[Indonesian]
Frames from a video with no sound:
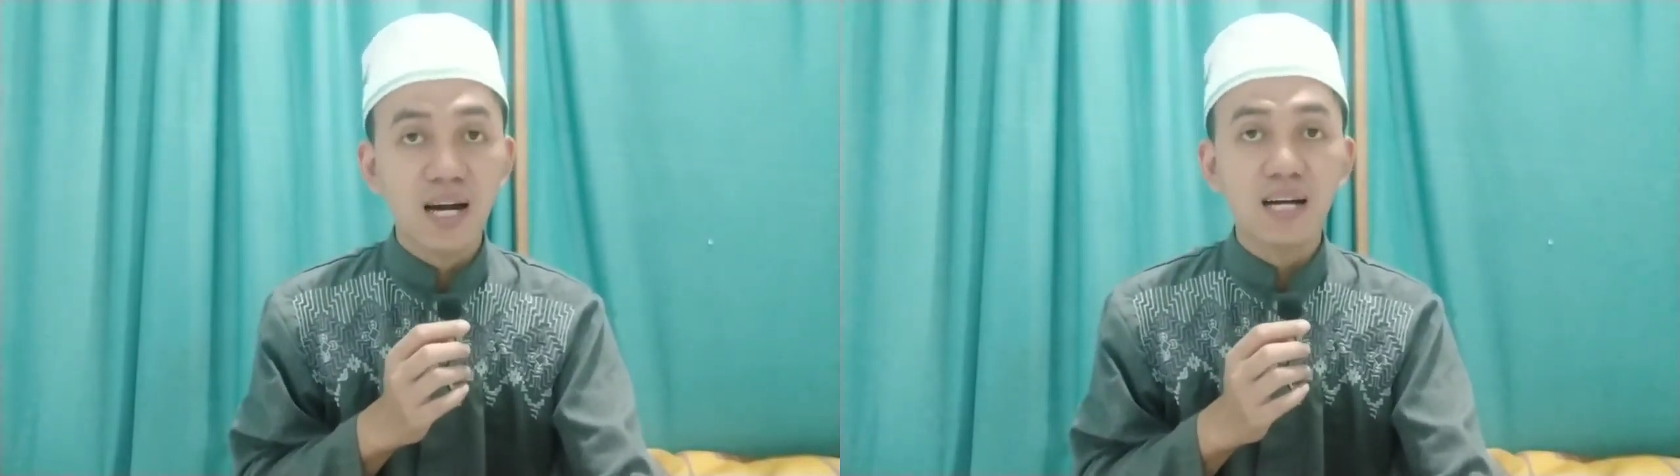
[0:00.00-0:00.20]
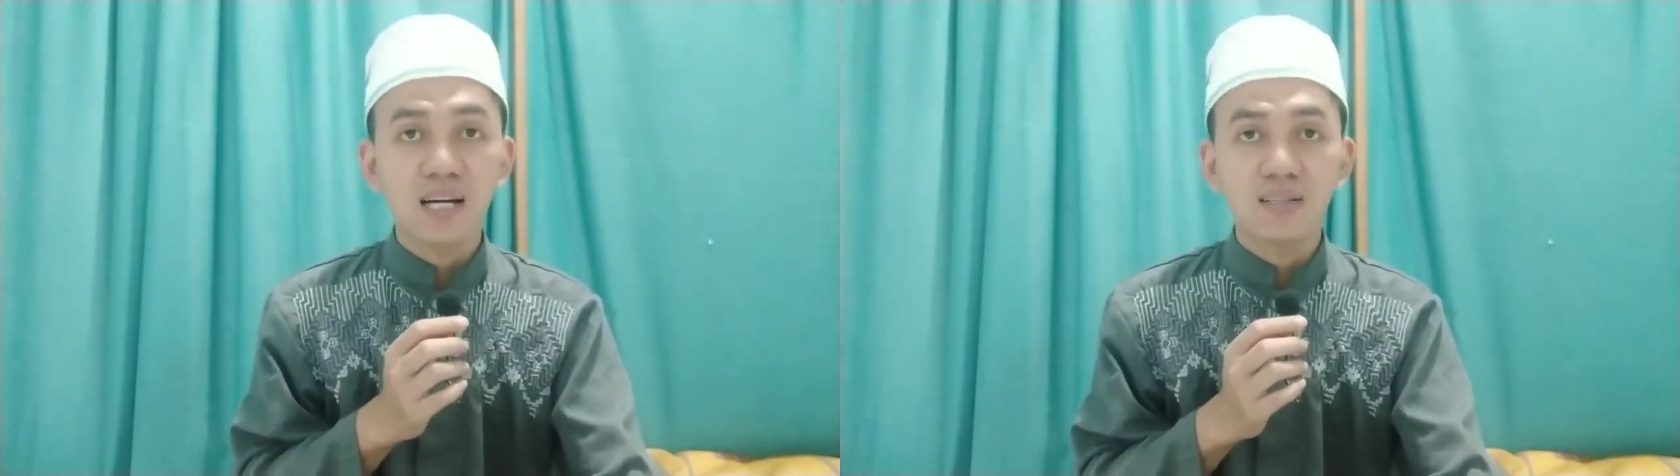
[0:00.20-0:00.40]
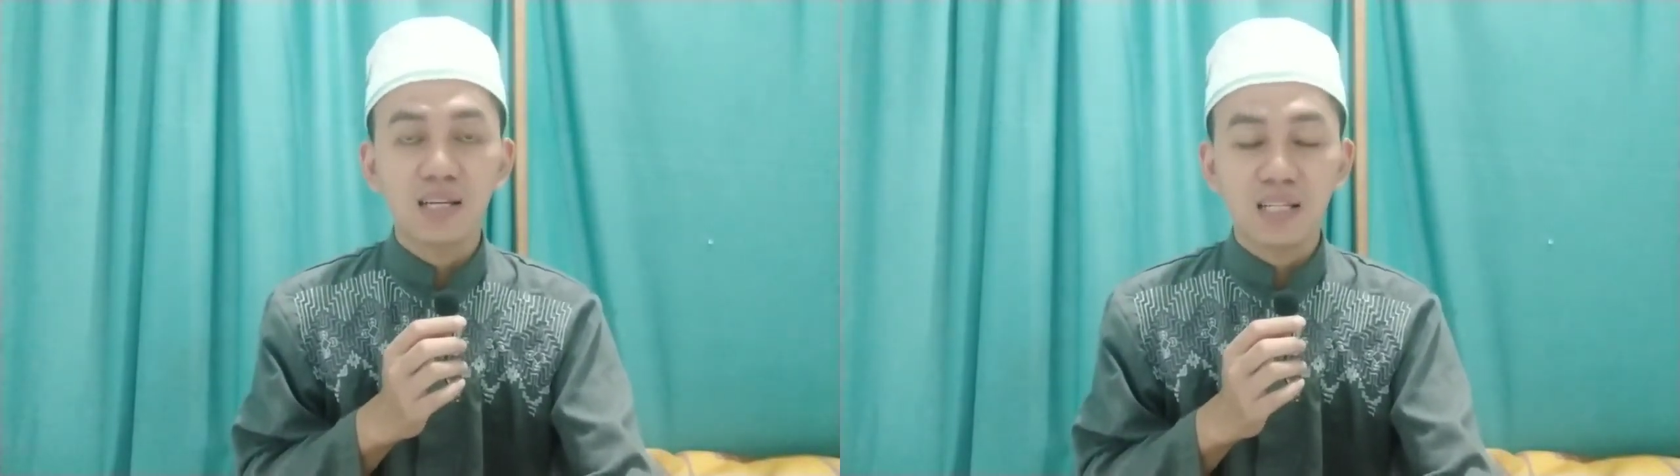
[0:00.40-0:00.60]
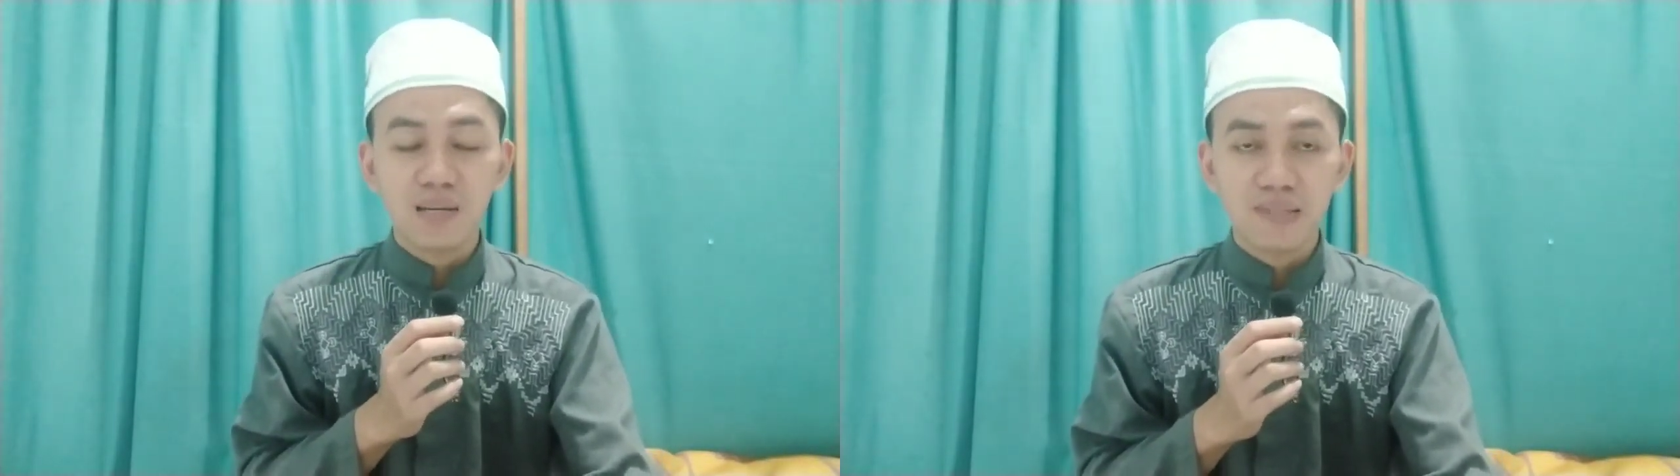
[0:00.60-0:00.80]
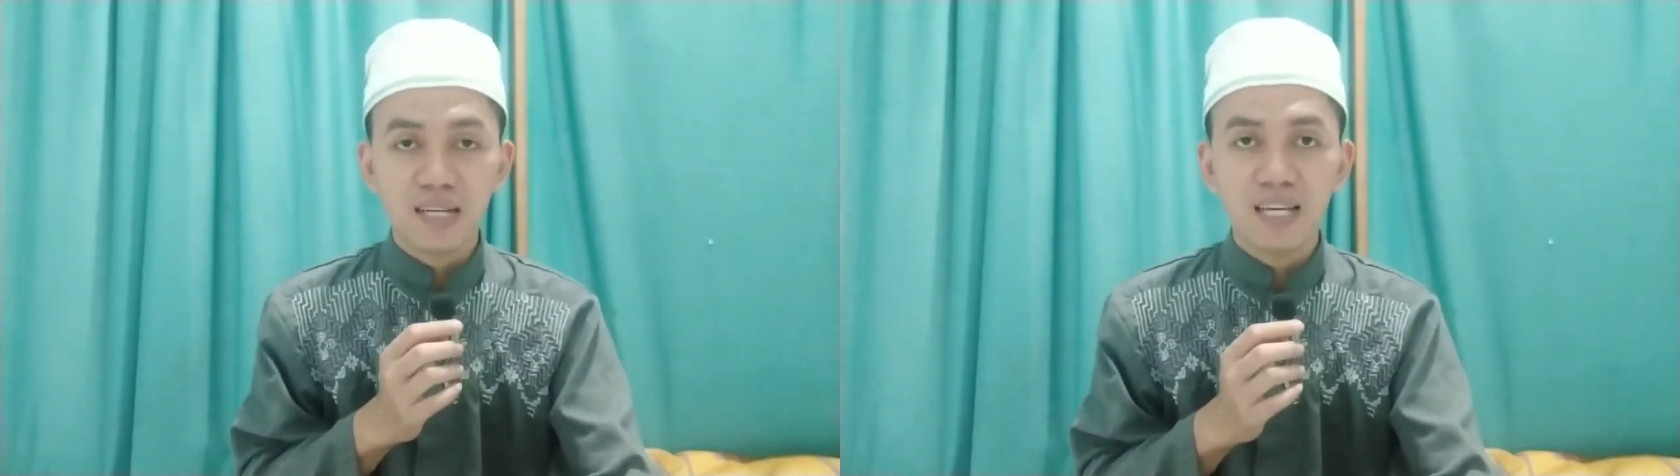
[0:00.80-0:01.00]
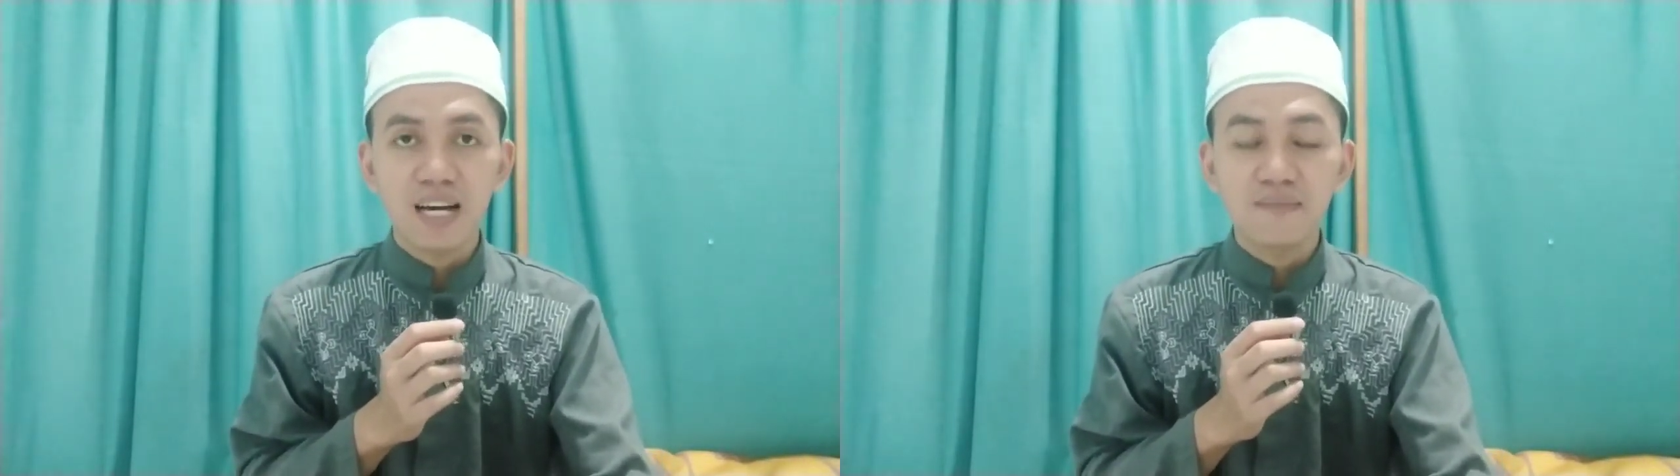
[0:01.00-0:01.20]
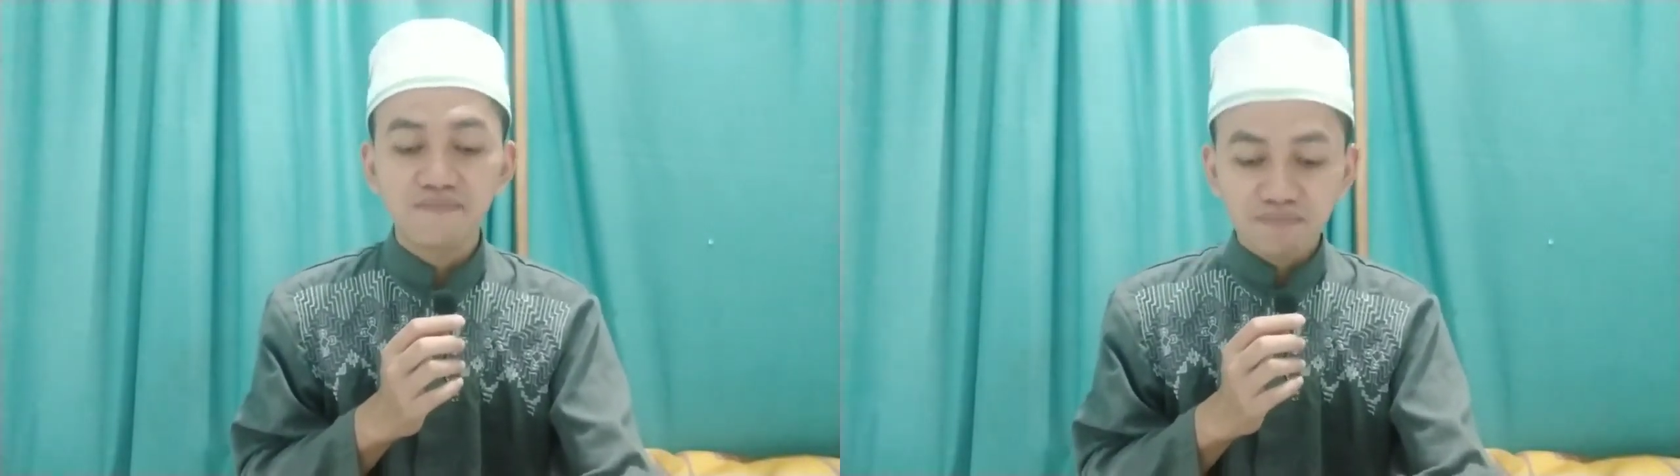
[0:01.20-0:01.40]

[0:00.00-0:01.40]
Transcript: kalau di kitab saya.